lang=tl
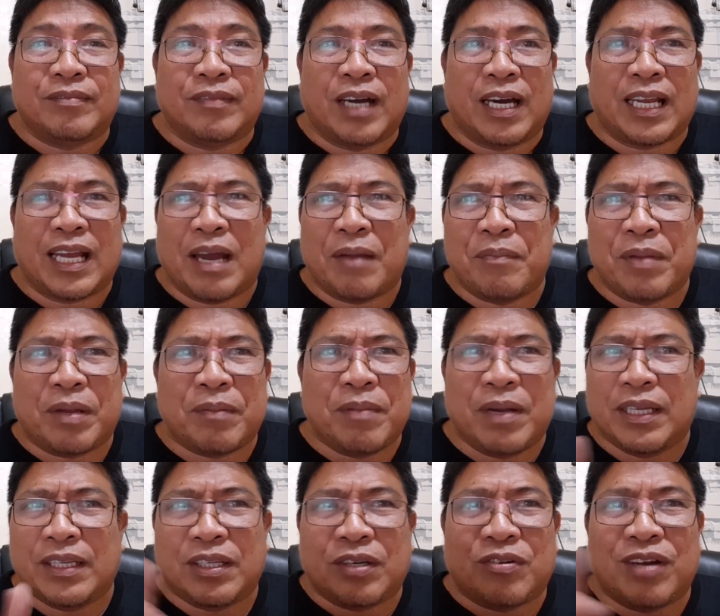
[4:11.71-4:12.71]
Arabic ba?
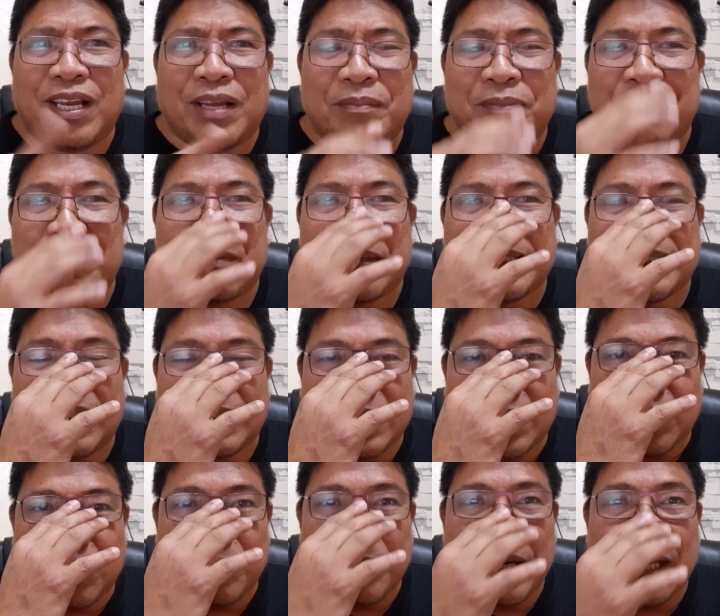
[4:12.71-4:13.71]
Hindi ko alam eh. Basta
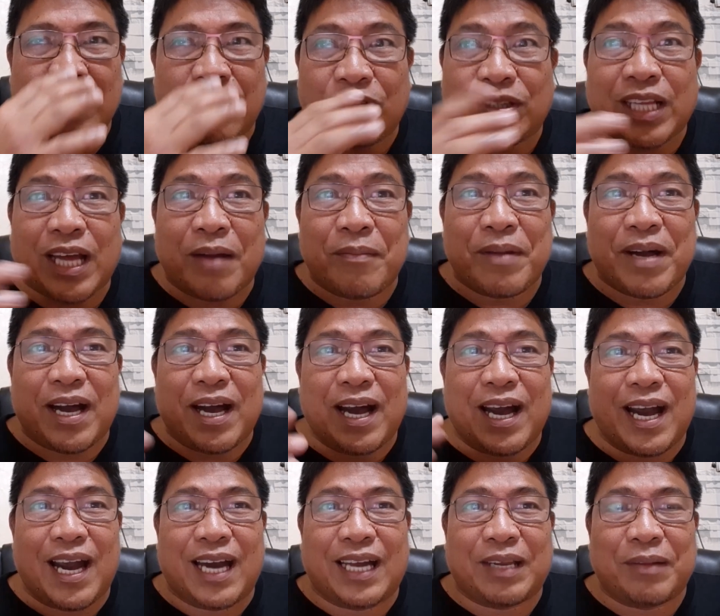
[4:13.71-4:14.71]
sa Dubai. O oh, tama,
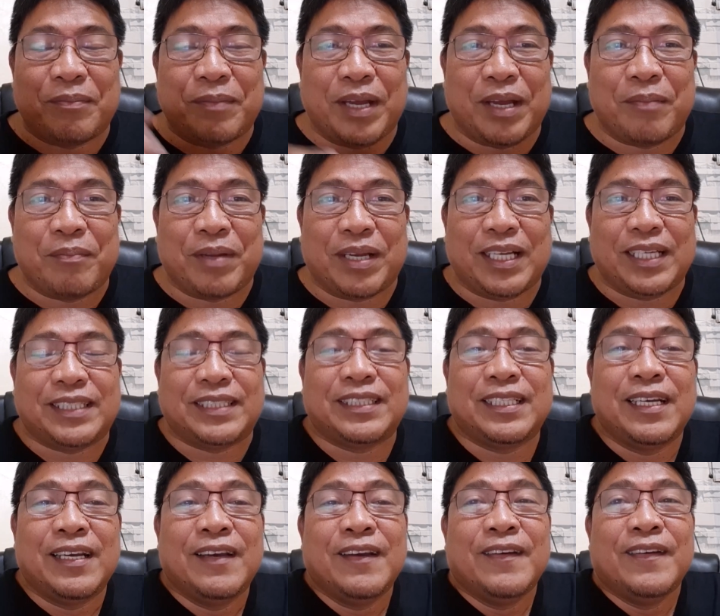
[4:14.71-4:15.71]
Arab
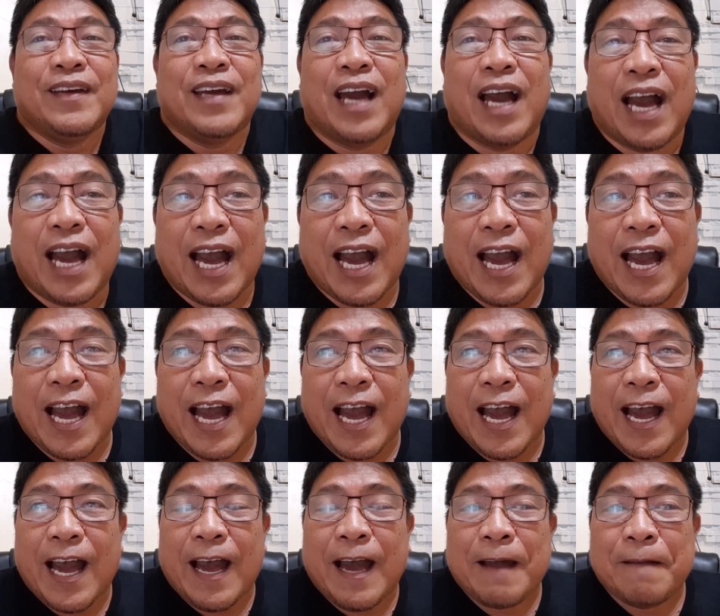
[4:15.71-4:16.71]
Emirates. Ah,
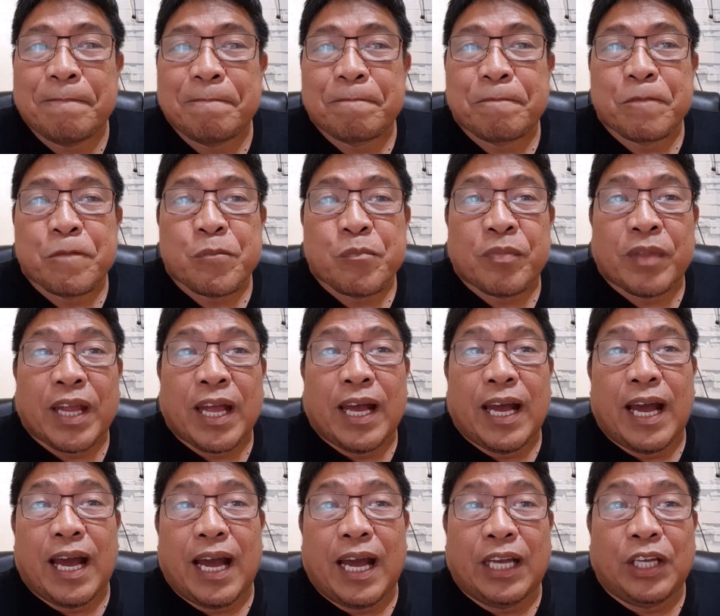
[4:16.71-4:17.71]
uh,
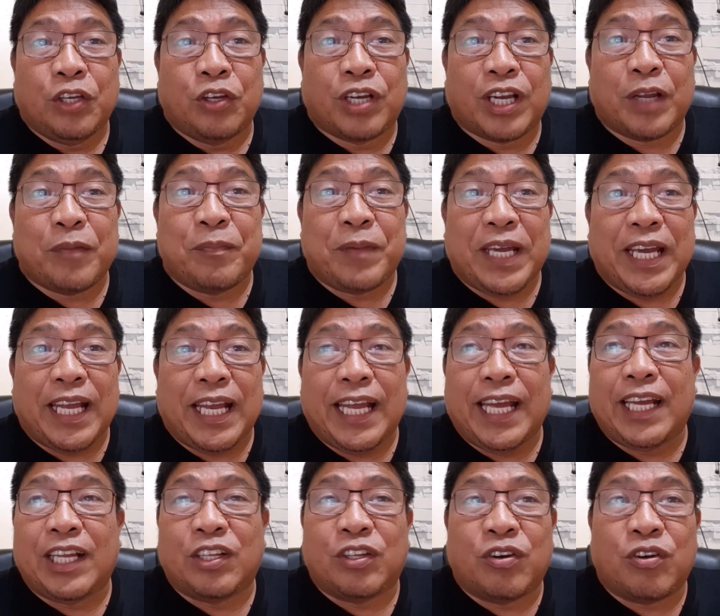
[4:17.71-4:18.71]
yung
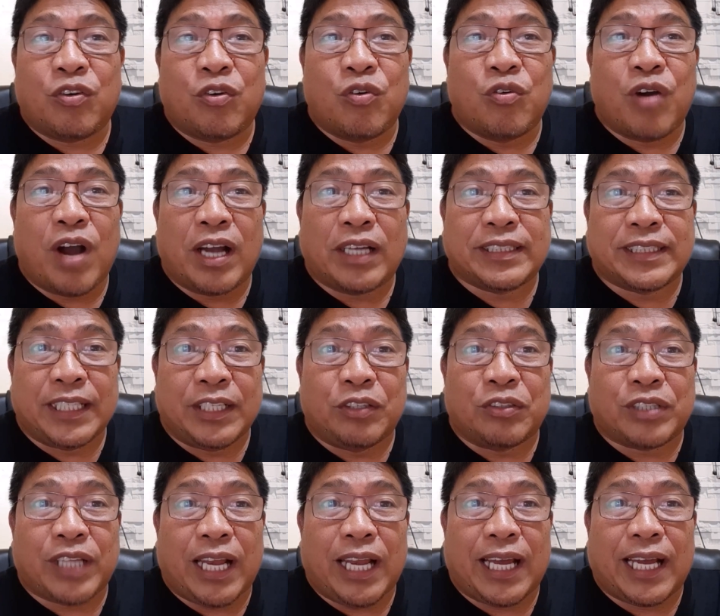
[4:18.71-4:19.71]
revealing no kung
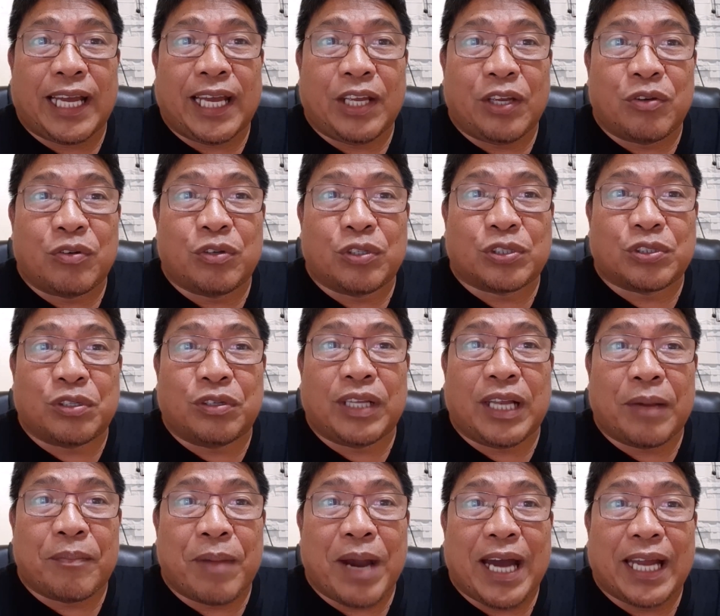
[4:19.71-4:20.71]
sino talaga yung gustong
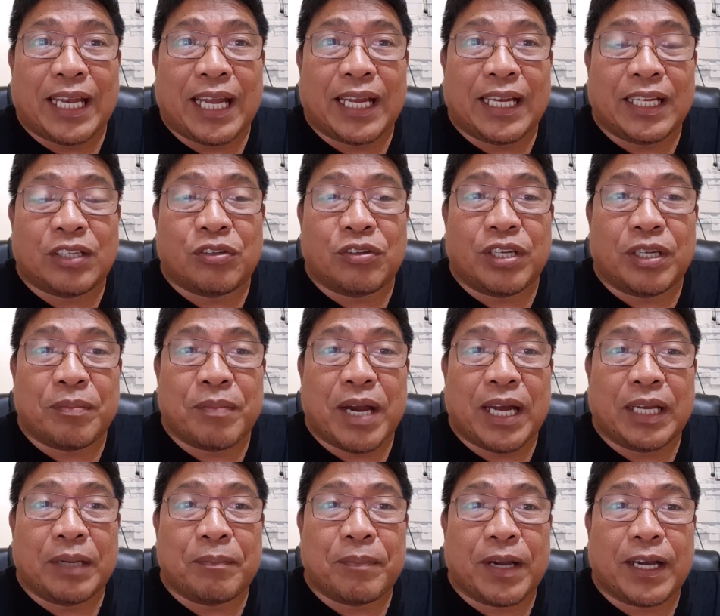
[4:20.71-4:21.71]
labanan nito ni
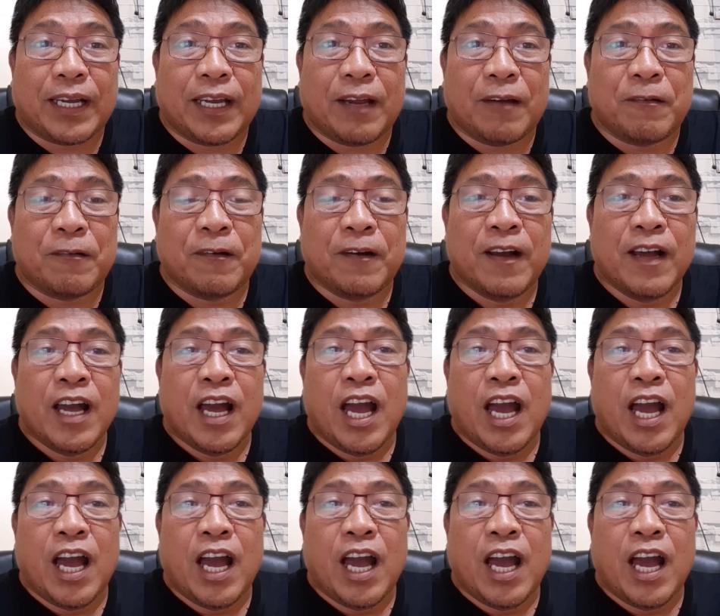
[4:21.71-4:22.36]
Manny Pacquiao.